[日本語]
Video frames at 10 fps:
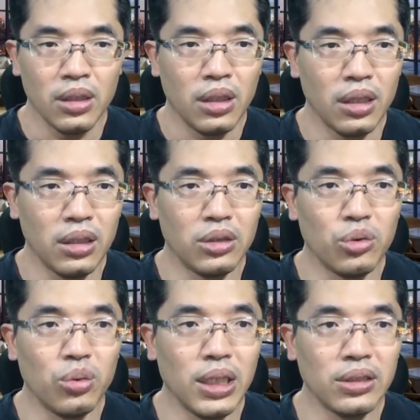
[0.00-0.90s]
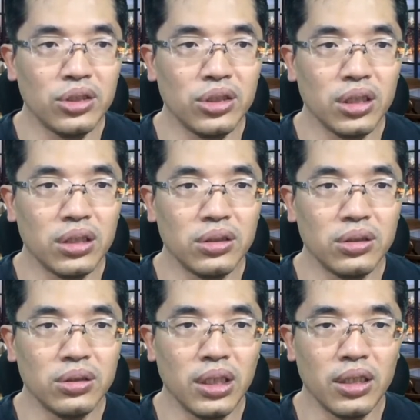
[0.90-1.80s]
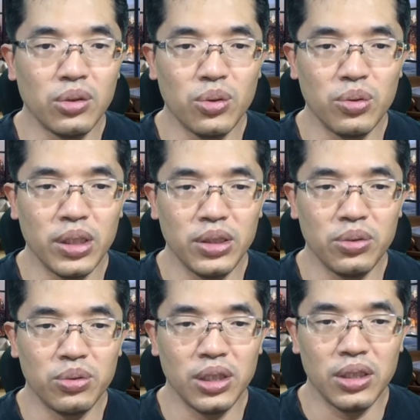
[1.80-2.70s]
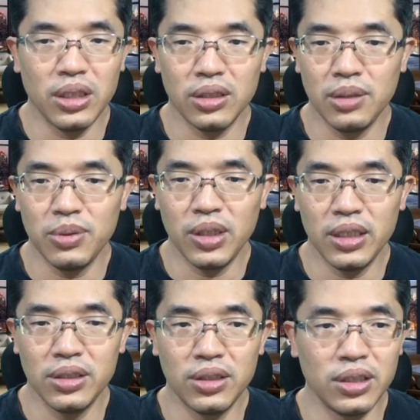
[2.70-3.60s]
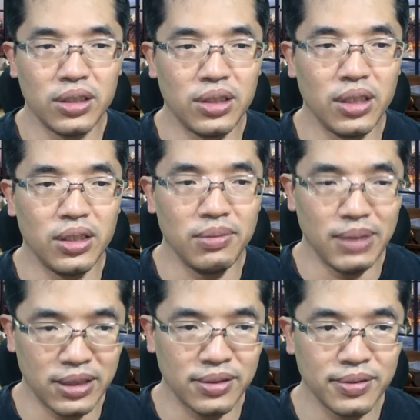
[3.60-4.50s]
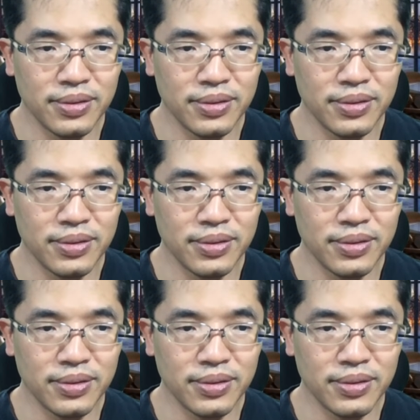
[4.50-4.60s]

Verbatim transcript: はい、あとは7月で公演予定なんかも入ってきています。